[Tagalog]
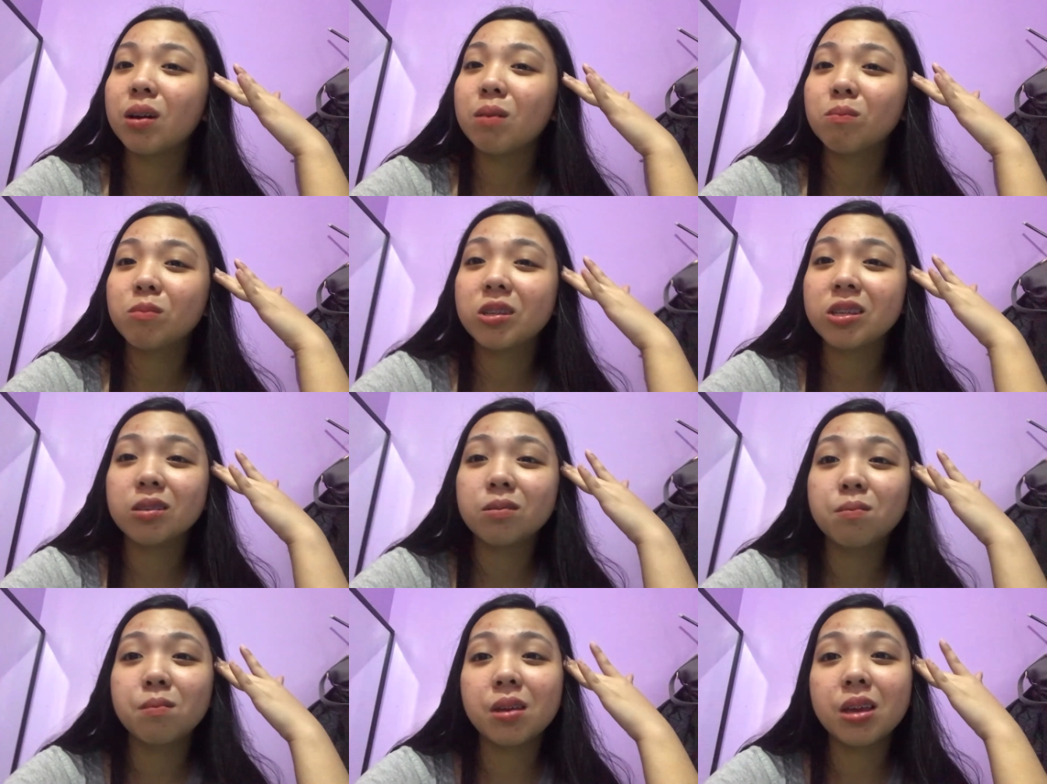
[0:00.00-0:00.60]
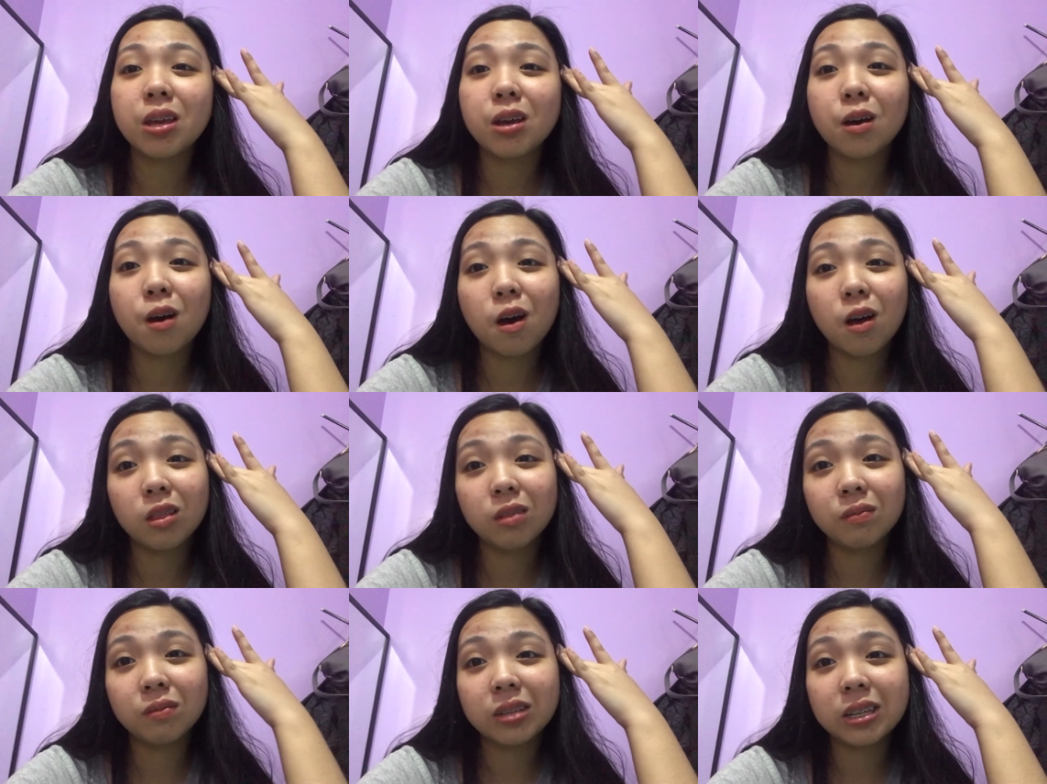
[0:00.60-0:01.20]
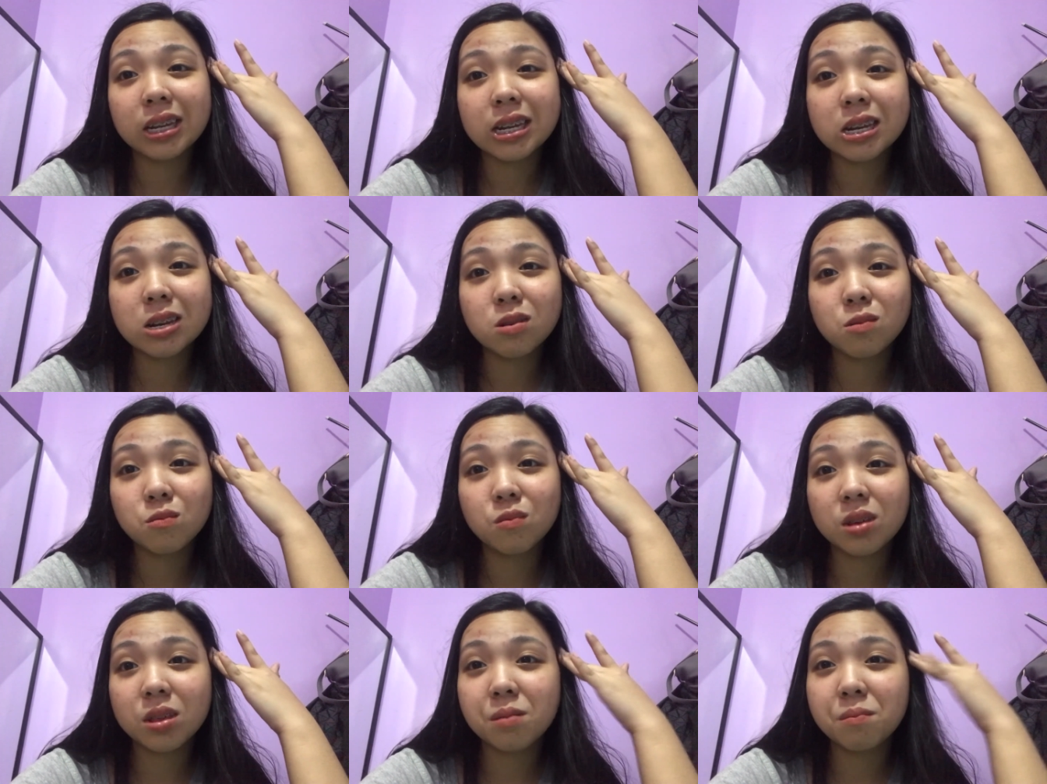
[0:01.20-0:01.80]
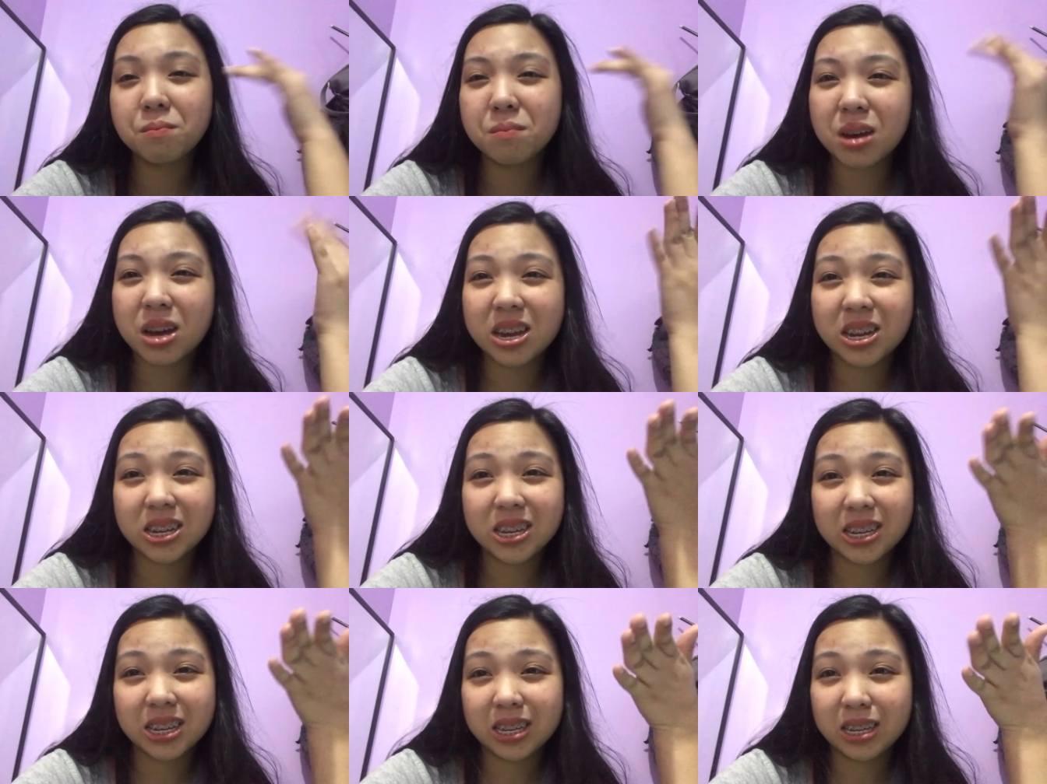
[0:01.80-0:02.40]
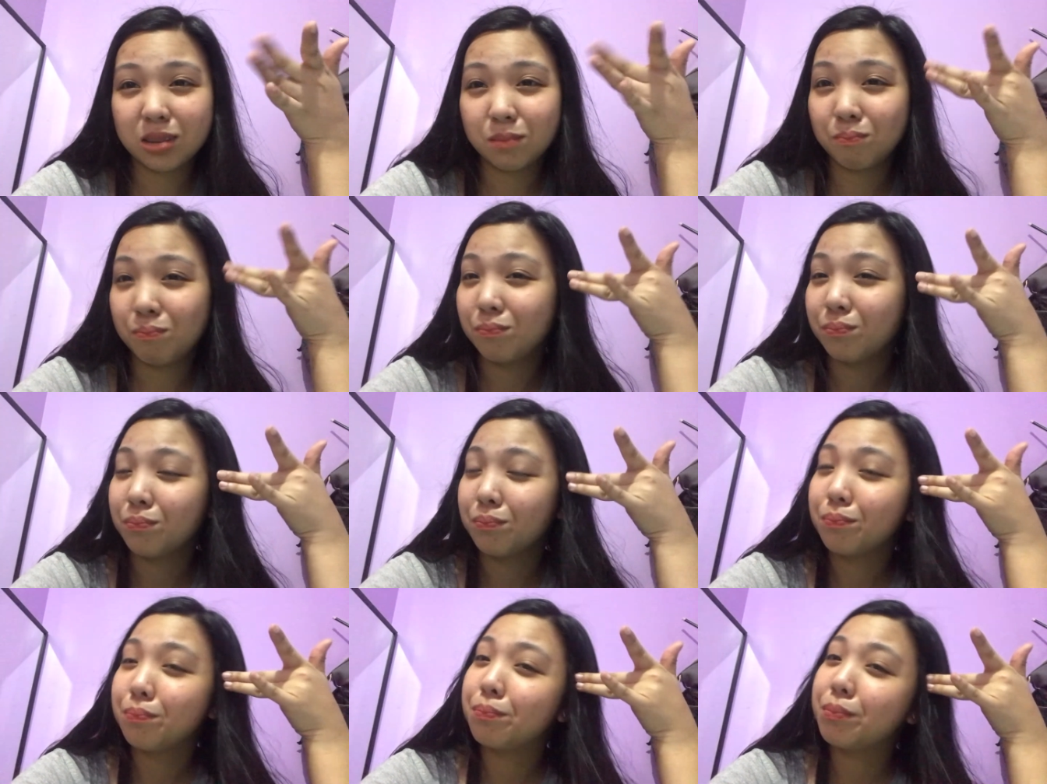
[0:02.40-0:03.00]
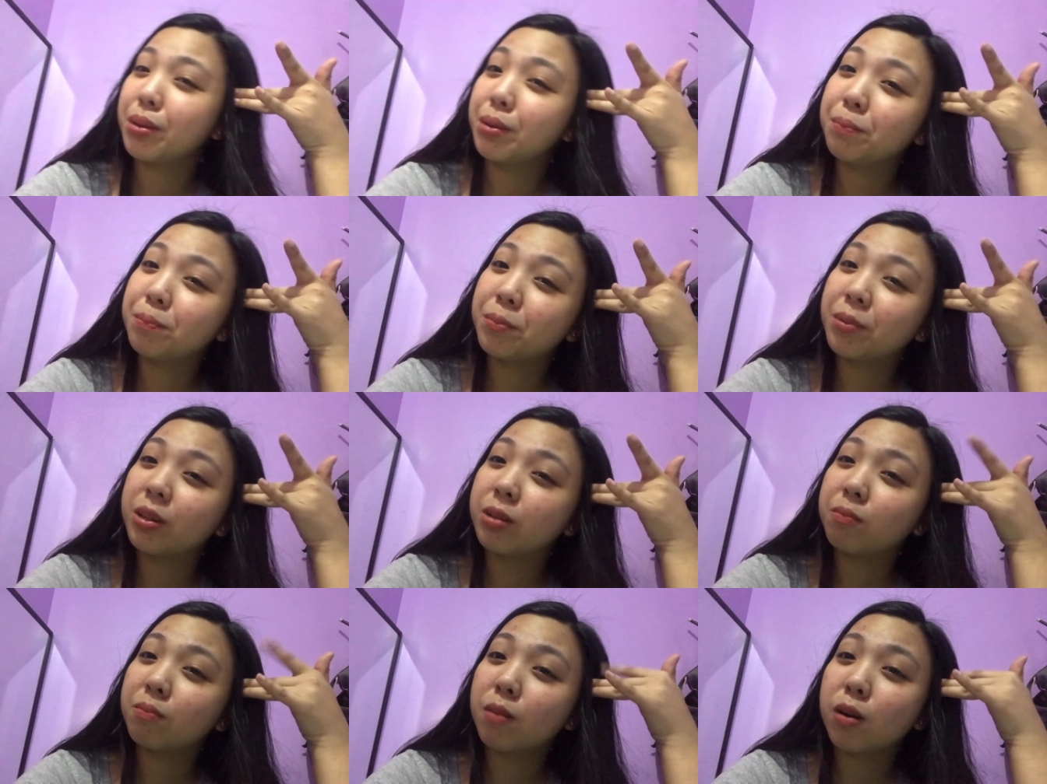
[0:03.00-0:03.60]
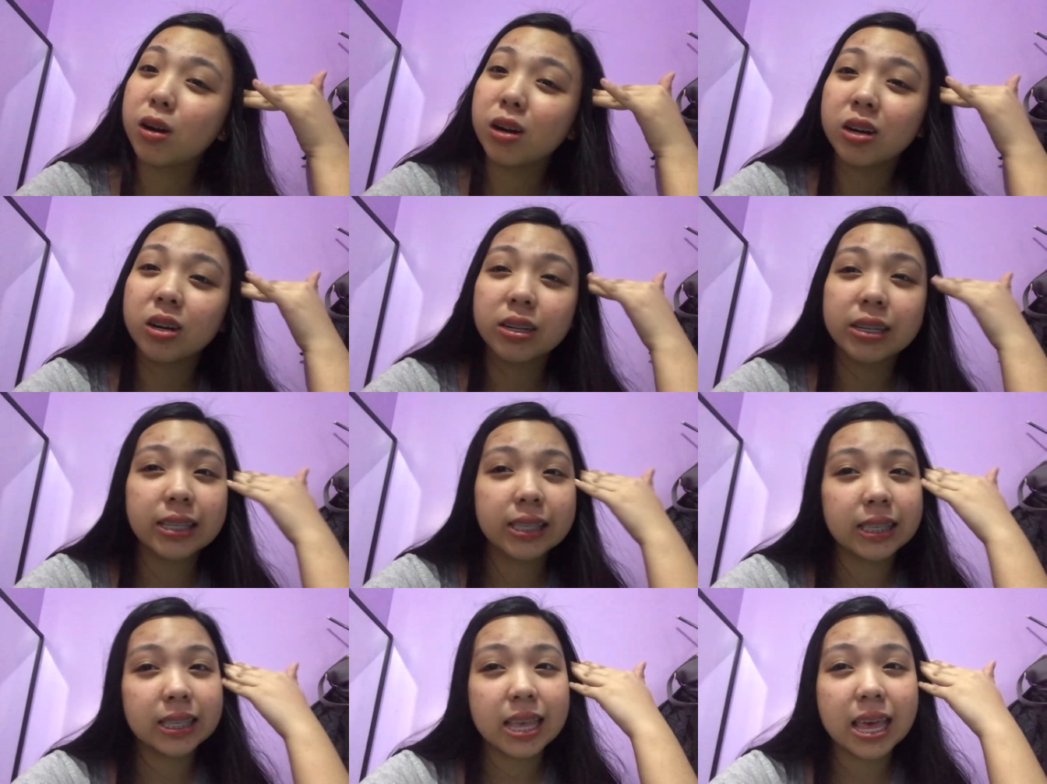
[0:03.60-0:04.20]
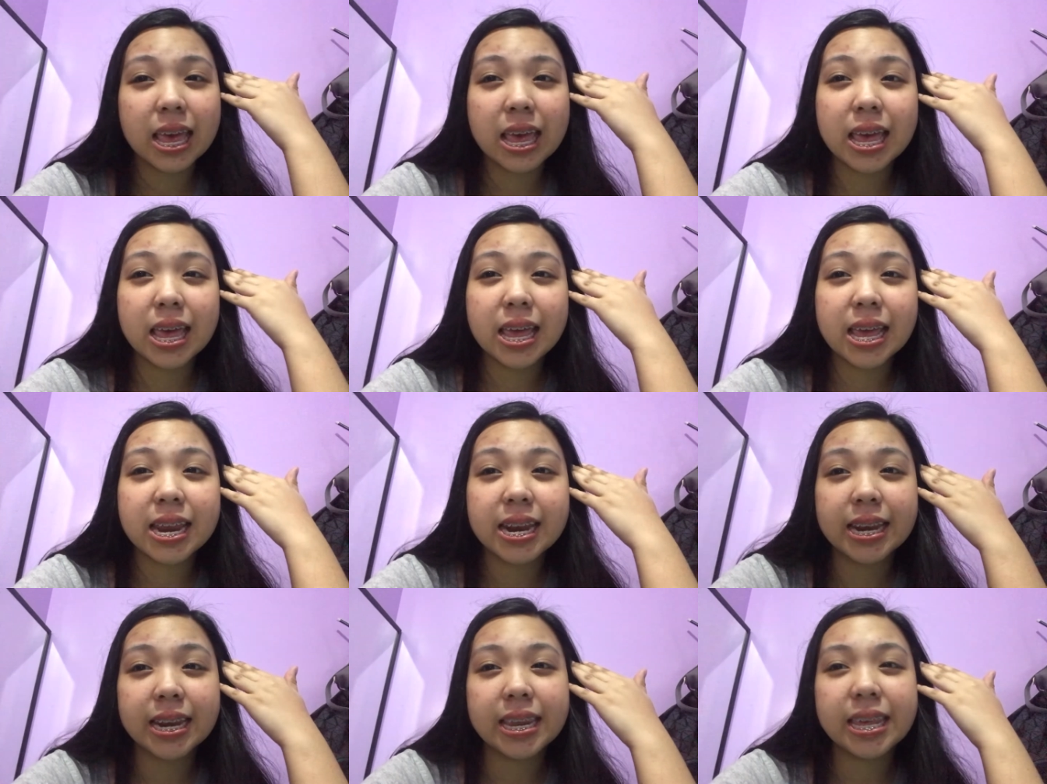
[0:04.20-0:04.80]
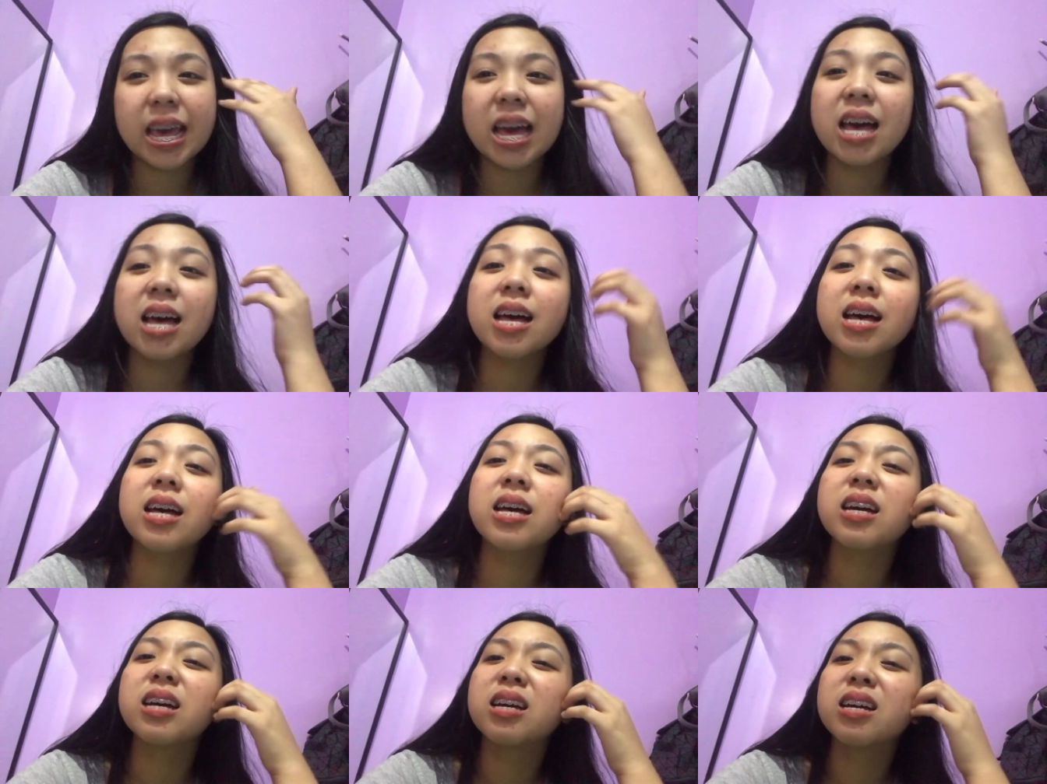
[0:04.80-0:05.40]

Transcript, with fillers: I'm just being confident with my pimple marks and yeah.